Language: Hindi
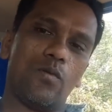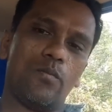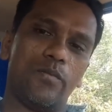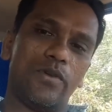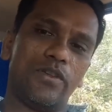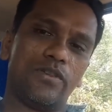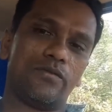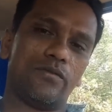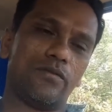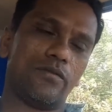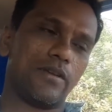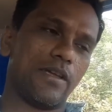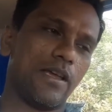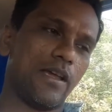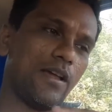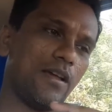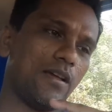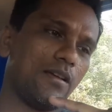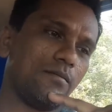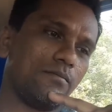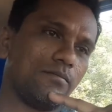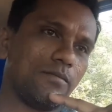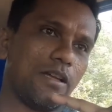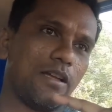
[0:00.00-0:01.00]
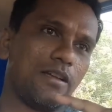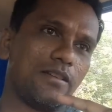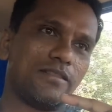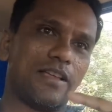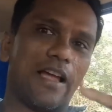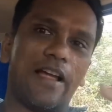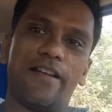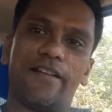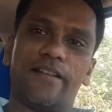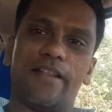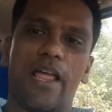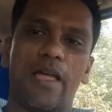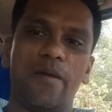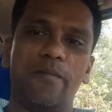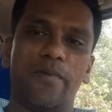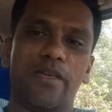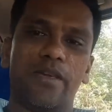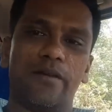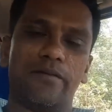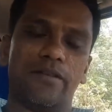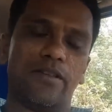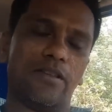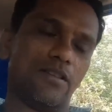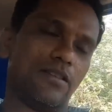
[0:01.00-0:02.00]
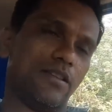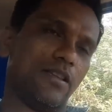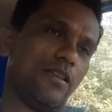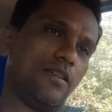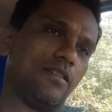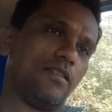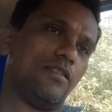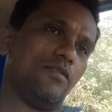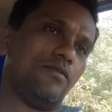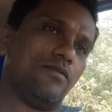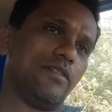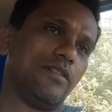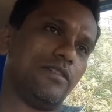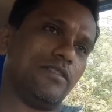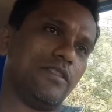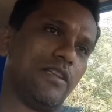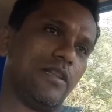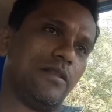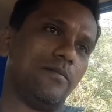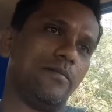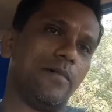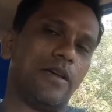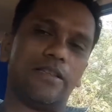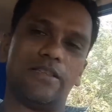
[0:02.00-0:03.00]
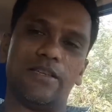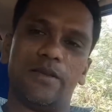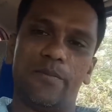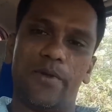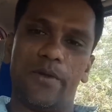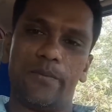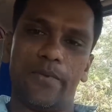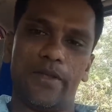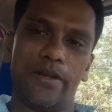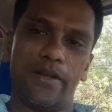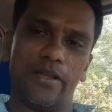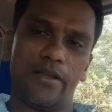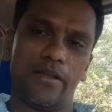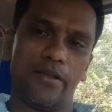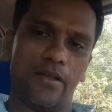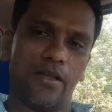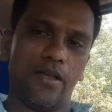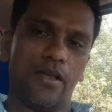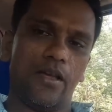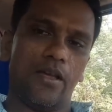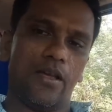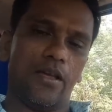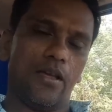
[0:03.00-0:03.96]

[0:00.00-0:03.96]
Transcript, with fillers: वो मिस हो गया शायद टाइम के वजह से क्योंकि जल्दबाजी में मैंने